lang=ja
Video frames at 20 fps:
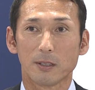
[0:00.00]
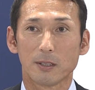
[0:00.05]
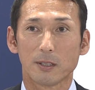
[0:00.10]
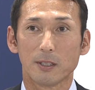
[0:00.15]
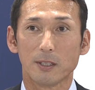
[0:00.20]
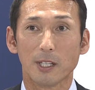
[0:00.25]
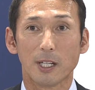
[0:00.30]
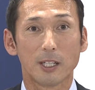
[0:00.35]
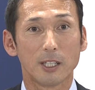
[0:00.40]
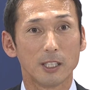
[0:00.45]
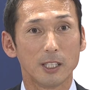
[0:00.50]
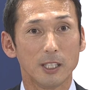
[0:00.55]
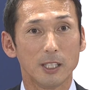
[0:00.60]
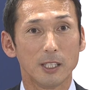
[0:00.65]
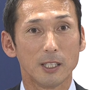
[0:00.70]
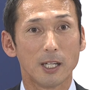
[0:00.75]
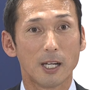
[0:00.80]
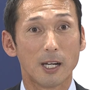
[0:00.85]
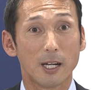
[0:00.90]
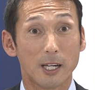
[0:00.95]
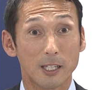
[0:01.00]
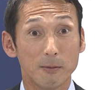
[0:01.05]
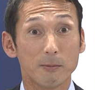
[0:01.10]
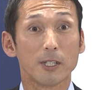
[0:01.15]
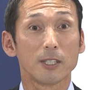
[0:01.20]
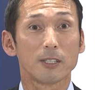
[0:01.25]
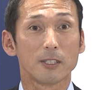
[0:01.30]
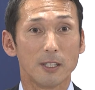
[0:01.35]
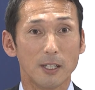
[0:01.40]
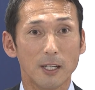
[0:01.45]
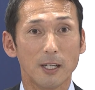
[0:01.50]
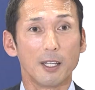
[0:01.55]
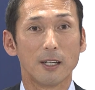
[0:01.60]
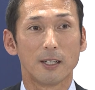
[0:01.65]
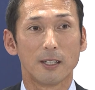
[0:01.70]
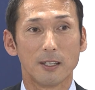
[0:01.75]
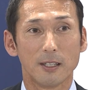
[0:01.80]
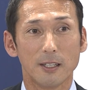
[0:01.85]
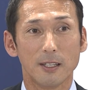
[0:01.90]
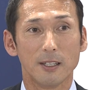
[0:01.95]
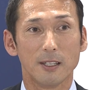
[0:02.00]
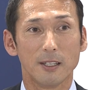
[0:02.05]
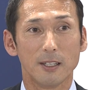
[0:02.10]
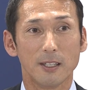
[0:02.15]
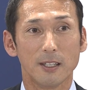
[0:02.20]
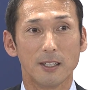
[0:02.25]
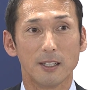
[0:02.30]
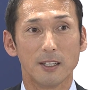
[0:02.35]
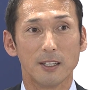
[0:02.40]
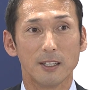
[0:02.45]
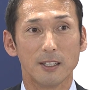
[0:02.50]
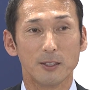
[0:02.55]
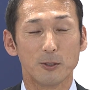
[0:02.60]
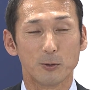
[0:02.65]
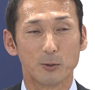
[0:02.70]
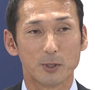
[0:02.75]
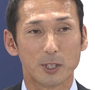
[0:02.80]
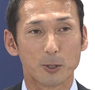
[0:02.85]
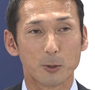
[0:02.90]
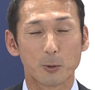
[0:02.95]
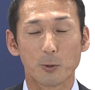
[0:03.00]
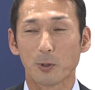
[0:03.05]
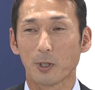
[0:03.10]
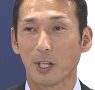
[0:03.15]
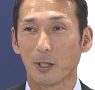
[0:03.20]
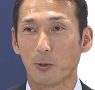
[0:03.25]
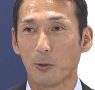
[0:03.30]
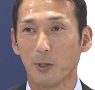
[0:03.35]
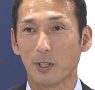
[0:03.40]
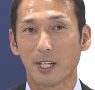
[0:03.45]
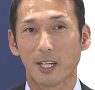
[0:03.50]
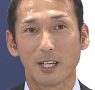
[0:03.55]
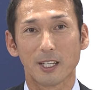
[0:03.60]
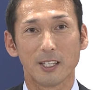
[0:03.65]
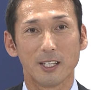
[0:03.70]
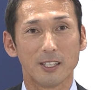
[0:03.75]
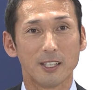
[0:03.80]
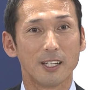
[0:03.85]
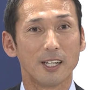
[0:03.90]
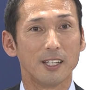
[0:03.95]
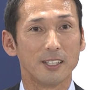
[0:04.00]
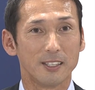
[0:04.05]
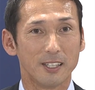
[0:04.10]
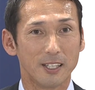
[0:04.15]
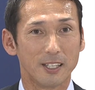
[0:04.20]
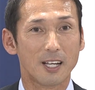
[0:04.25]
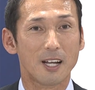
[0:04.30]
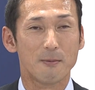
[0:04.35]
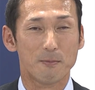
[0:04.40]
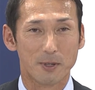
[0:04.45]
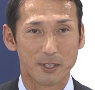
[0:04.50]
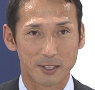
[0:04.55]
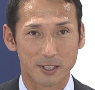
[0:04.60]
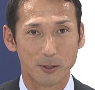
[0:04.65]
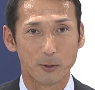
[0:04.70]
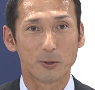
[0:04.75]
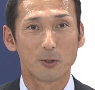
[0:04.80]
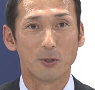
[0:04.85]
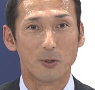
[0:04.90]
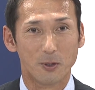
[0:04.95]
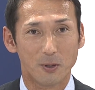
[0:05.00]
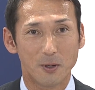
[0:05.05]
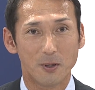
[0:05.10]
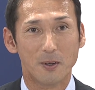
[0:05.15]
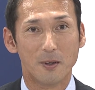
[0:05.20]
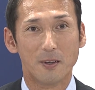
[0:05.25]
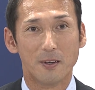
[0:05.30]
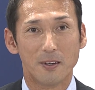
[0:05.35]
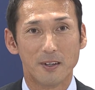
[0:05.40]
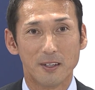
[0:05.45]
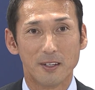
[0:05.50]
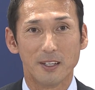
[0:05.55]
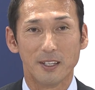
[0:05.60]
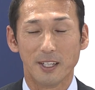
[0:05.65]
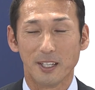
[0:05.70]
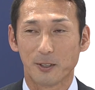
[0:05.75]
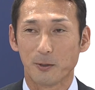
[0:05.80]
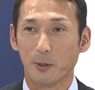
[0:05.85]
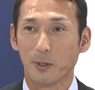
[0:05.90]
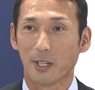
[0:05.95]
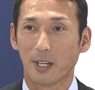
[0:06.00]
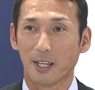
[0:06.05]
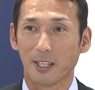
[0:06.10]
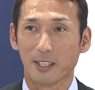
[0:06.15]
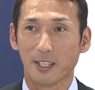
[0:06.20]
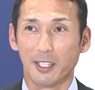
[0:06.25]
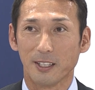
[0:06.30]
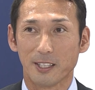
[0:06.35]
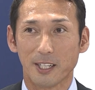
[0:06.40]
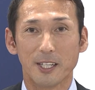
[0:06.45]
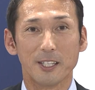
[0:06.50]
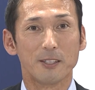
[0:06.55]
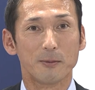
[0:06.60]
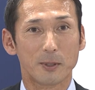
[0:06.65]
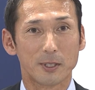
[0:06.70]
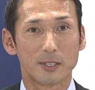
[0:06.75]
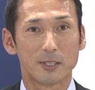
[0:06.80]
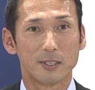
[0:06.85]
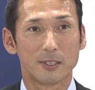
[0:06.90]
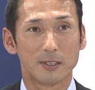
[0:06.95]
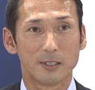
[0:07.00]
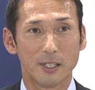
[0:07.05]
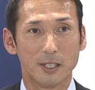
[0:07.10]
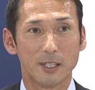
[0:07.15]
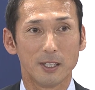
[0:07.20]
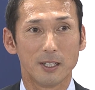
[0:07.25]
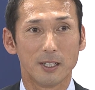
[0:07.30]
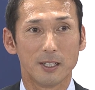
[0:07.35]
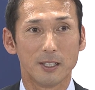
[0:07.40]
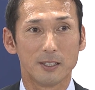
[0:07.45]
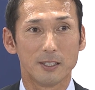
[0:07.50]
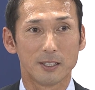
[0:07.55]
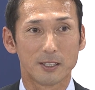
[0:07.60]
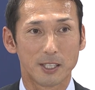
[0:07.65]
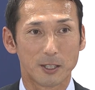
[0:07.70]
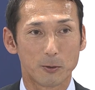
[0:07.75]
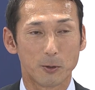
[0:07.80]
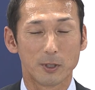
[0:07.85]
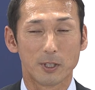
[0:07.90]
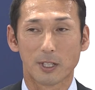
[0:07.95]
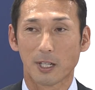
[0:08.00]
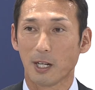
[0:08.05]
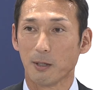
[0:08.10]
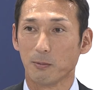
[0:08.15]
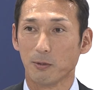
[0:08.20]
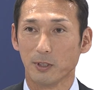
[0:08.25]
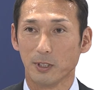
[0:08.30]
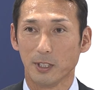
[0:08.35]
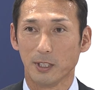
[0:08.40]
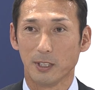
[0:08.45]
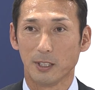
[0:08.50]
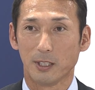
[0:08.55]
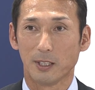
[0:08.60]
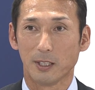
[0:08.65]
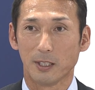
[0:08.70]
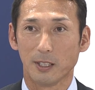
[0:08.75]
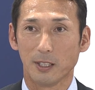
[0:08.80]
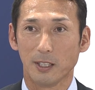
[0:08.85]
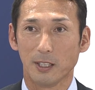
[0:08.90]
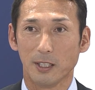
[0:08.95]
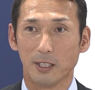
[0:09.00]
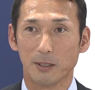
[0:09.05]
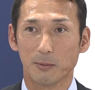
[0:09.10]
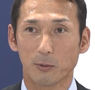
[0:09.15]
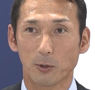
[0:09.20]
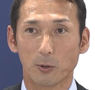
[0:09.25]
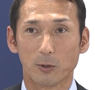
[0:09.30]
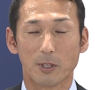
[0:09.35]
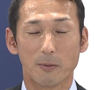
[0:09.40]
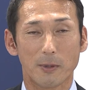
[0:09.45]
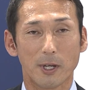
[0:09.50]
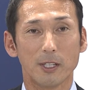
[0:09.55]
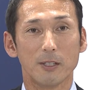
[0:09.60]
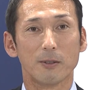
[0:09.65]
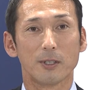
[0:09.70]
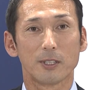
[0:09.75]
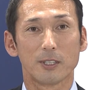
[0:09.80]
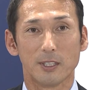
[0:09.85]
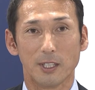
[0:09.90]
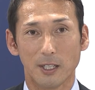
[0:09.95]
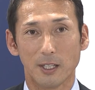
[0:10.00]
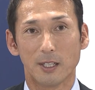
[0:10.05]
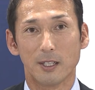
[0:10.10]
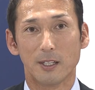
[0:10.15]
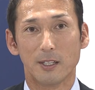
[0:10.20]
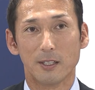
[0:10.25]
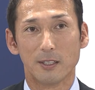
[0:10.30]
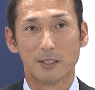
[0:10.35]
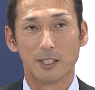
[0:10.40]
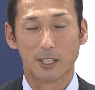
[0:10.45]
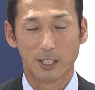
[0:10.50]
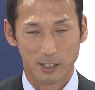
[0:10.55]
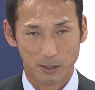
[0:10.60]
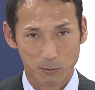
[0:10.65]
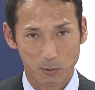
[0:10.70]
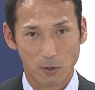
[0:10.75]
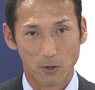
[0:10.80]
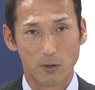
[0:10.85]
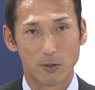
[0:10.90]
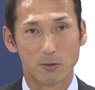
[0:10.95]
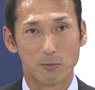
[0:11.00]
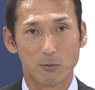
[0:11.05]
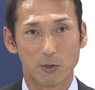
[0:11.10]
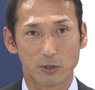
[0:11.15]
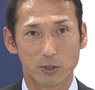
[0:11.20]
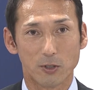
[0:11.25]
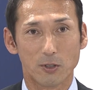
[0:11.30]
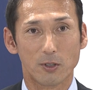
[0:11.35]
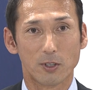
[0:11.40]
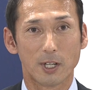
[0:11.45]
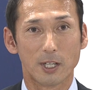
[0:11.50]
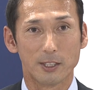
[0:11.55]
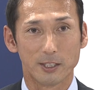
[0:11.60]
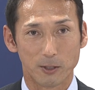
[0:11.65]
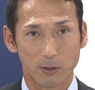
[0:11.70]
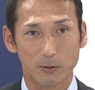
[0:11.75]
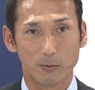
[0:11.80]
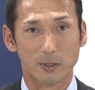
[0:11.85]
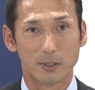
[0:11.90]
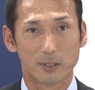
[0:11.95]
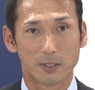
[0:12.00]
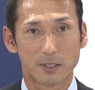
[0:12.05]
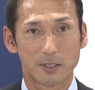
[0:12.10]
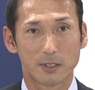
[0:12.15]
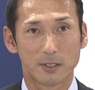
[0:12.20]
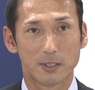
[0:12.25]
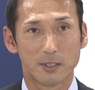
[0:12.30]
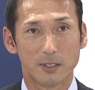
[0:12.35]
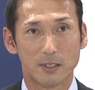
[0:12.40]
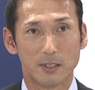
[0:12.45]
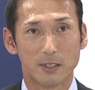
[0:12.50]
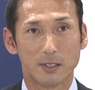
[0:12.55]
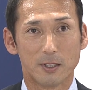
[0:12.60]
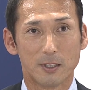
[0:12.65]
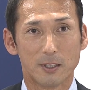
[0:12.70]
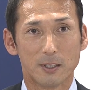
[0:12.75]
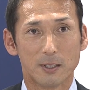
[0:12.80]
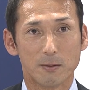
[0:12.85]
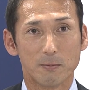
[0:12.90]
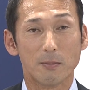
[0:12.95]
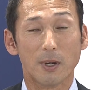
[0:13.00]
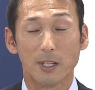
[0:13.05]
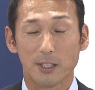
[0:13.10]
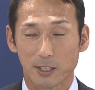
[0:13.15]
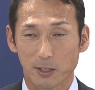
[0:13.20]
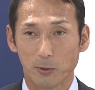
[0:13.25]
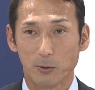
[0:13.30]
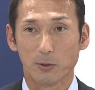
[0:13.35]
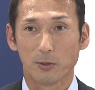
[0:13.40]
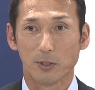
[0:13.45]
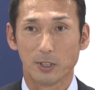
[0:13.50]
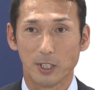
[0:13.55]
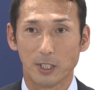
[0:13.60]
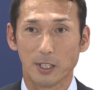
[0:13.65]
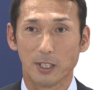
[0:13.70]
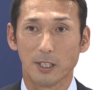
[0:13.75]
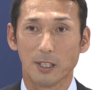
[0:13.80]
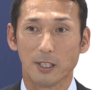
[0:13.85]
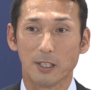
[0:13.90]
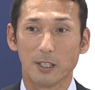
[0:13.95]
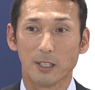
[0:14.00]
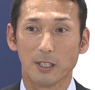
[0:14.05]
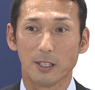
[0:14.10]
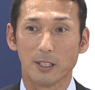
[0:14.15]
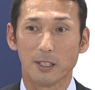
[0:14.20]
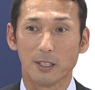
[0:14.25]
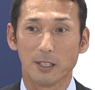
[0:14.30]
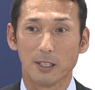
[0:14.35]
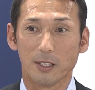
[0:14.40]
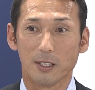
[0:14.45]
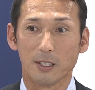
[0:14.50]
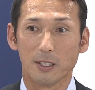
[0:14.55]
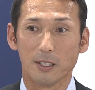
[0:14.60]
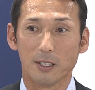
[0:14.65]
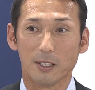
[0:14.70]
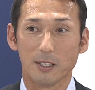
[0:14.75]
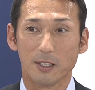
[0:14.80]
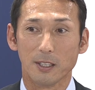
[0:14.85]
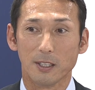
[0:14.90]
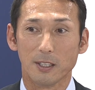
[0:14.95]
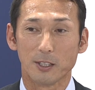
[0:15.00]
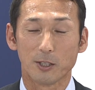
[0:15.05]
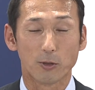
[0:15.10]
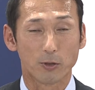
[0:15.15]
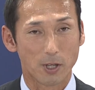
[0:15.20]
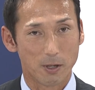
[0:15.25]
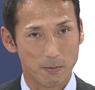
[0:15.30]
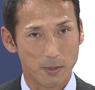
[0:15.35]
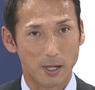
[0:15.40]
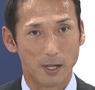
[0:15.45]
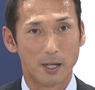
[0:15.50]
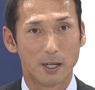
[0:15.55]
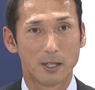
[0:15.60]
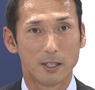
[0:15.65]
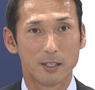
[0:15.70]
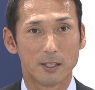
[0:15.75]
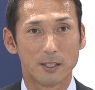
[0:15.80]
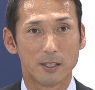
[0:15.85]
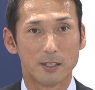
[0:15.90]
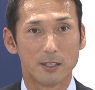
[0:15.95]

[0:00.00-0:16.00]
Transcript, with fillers: つながりがありまして、えー、いろんなところで声かけていただいて頑張ってよと、え声かけていただいてますで実際こうやってカープに、え戻ってまいりまして責任ももちろん感じております毎日本当に、えー、一生懸命